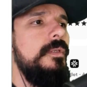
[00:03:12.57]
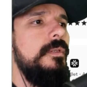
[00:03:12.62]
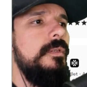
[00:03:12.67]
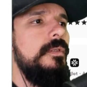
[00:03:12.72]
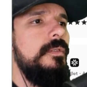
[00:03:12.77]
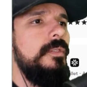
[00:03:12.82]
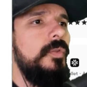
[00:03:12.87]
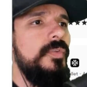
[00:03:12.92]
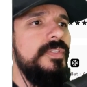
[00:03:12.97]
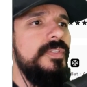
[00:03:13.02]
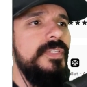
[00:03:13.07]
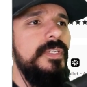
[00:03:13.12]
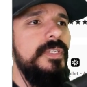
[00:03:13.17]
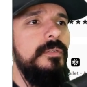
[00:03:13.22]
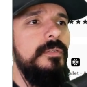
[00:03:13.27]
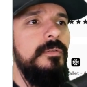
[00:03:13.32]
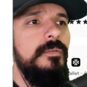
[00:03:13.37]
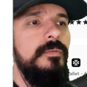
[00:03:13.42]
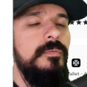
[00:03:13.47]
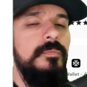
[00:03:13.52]
Então, assim,
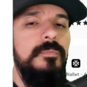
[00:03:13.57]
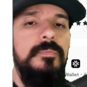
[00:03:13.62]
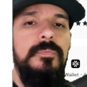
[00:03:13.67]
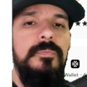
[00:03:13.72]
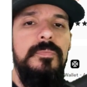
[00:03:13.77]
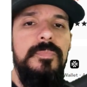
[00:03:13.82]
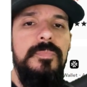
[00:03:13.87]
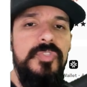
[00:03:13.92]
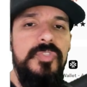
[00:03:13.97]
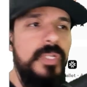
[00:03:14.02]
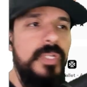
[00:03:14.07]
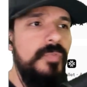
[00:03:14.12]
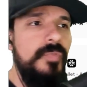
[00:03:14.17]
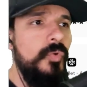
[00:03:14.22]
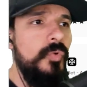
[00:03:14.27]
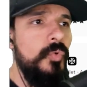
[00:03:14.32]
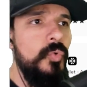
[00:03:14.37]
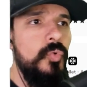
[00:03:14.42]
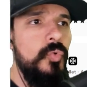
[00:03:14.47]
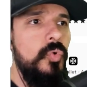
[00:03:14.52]
escreveu
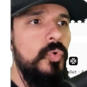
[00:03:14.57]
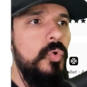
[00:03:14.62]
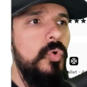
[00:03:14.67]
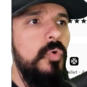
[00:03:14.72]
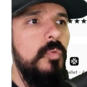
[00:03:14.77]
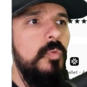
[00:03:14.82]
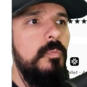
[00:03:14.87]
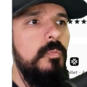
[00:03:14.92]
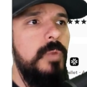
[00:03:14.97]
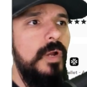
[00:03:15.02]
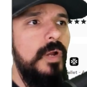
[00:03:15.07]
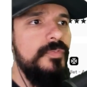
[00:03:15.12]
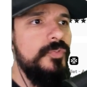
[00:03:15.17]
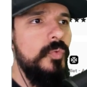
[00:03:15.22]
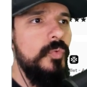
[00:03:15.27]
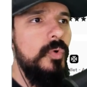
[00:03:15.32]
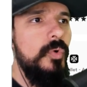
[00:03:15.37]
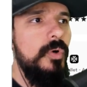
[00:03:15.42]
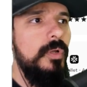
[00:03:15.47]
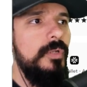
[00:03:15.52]
no Google Bravos
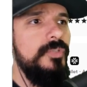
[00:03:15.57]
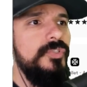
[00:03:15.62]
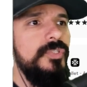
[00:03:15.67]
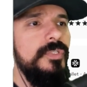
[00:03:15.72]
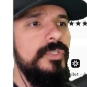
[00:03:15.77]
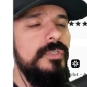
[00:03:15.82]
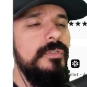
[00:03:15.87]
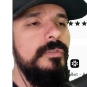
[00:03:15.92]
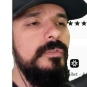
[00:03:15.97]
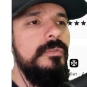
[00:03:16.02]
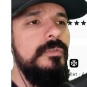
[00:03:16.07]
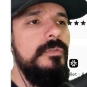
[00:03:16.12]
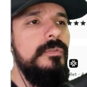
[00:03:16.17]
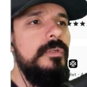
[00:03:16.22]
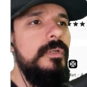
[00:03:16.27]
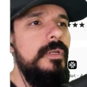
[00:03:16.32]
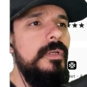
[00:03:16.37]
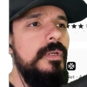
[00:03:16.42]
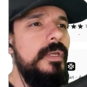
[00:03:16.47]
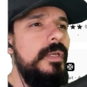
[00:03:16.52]
Wallet,
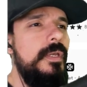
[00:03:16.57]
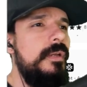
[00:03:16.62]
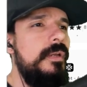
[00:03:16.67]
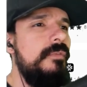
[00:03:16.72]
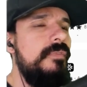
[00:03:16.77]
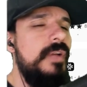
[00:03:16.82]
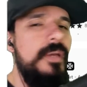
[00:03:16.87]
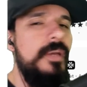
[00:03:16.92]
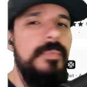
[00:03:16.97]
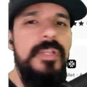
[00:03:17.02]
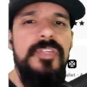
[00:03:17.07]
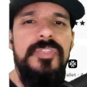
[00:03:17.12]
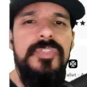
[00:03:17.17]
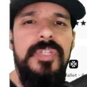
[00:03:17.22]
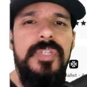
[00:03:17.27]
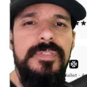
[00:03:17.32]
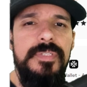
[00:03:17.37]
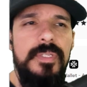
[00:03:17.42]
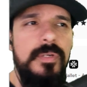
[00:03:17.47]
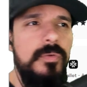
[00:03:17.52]
é, vai abrir a
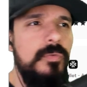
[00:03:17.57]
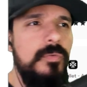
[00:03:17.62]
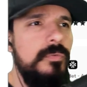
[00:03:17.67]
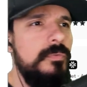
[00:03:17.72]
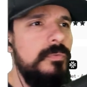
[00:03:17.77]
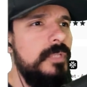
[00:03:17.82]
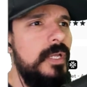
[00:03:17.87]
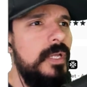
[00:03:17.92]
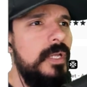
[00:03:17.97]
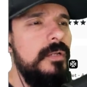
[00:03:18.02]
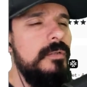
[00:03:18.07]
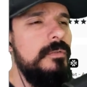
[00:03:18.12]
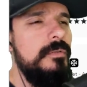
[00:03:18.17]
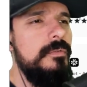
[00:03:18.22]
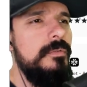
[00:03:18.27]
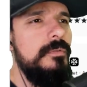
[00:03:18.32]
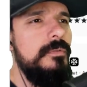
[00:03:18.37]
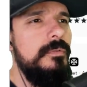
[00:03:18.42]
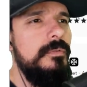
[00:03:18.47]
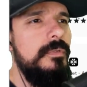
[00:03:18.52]
extensão, tá?
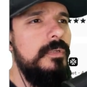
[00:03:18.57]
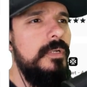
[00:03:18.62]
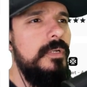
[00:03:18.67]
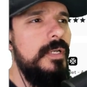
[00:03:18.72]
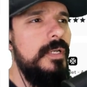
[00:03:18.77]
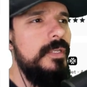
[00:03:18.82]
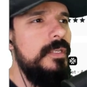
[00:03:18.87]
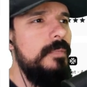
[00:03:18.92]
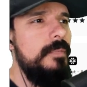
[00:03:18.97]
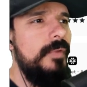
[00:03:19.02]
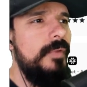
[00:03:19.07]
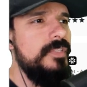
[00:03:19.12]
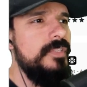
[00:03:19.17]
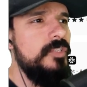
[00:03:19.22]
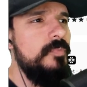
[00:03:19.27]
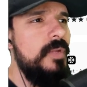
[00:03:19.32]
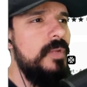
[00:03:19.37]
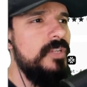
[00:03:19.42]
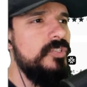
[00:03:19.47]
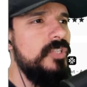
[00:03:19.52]
aqui para vocês
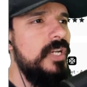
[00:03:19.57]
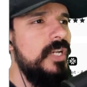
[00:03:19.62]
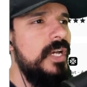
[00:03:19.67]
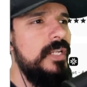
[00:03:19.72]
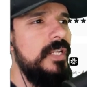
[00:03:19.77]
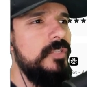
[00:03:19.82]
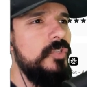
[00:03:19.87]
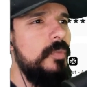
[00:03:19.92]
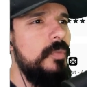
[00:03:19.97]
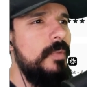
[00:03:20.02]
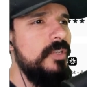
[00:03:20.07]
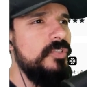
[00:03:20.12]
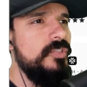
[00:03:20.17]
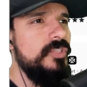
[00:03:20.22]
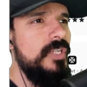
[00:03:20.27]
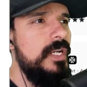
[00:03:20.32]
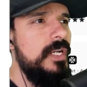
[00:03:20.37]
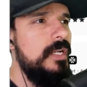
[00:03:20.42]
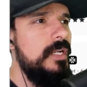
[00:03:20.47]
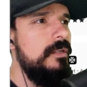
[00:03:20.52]
baixarem, é só
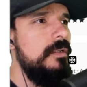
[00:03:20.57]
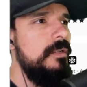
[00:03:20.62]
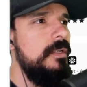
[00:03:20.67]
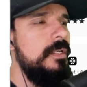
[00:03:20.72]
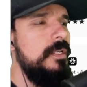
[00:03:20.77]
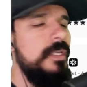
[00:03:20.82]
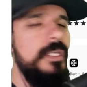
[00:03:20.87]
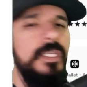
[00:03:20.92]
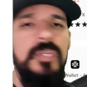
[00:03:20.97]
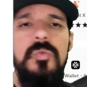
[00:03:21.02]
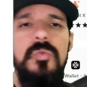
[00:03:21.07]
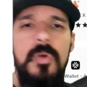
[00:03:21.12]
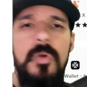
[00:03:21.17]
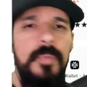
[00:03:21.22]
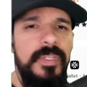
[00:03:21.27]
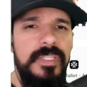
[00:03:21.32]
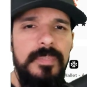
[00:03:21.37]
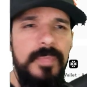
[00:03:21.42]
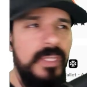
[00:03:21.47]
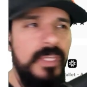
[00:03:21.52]
baixar. Igual o
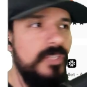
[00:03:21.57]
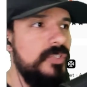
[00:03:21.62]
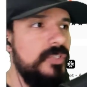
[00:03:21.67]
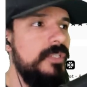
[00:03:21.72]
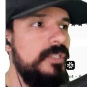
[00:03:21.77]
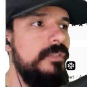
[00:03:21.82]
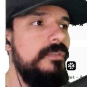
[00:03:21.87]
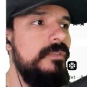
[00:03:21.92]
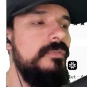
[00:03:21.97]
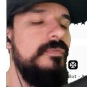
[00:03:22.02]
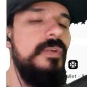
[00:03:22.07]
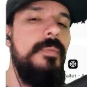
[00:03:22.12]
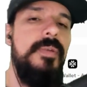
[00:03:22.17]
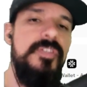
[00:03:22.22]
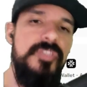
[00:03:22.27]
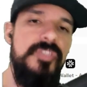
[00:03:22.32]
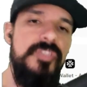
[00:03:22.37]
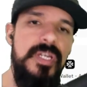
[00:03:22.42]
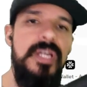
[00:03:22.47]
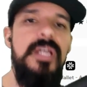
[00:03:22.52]
MetaMask. Vai
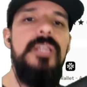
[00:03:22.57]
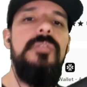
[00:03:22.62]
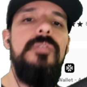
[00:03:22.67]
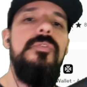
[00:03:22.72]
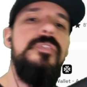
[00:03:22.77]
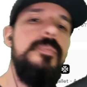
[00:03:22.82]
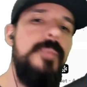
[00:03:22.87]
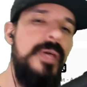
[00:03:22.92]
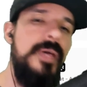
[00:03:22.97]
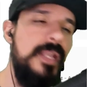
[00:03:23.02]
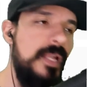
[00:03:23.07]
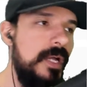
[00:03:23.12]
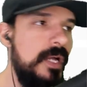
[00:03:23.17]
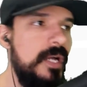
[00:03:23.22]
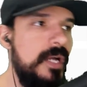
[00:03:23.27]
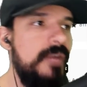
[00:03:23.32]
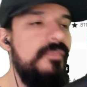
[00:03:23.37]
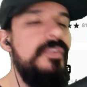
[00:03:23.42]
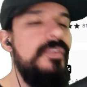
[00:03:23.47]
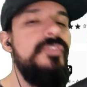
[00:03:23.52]
baixar 12
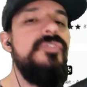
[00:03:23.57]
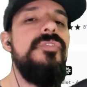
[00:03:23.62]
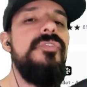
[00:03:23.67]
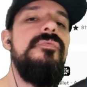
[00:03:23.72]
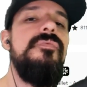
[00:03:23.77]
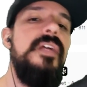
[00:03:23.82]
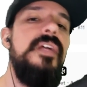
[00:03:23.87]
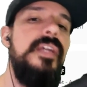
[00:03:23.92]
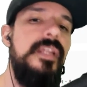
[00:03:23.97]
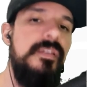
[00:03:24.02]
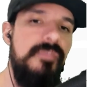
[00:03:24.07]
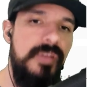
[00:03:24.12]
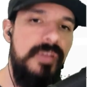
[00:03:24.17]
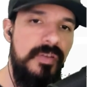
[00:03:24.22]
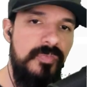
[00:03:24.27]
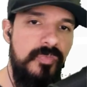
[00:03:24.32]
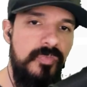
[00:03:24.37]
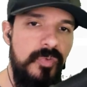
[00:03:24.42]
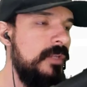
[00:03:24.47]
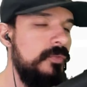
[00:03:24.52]
palavras, vai gravar
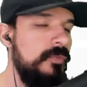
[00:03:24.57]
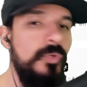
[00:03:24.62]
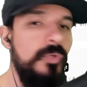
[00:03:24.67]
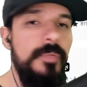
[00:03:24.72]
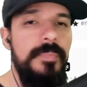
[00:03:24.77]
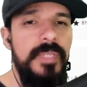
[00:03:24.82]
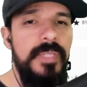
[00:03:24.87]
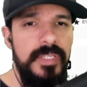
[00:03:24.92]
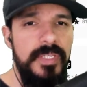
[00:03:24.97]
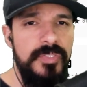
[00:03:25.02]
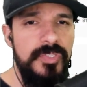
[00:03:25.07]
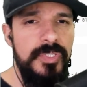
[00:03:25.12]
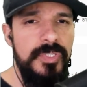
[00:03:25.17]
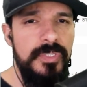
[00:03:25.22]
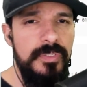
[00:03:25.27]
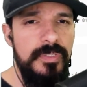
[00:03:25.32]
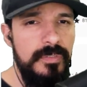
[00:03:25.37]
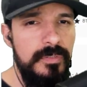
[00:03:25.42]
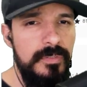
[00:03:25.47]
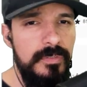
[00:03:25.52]
fora do
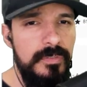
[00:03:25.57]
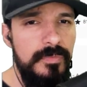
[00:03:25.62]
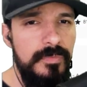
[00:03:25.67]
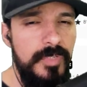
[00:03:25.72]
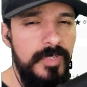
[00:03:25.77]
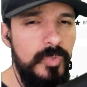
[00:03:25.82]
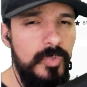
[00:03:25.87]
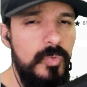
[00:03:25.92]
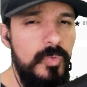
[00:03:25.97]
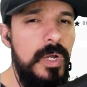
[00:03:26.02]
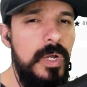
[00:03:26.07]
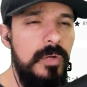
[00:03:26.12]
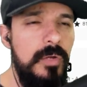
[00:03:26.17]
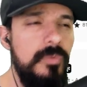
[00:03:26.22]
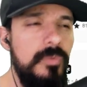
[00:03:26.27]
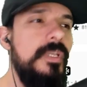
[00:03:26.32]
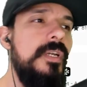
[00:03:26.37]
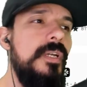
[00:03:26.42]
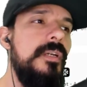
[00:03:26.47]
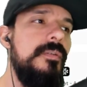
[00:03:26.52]
ambiente virtual,
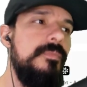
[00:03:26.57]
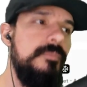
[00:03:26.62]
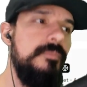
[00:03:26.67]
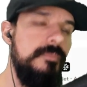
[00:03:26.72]
tá?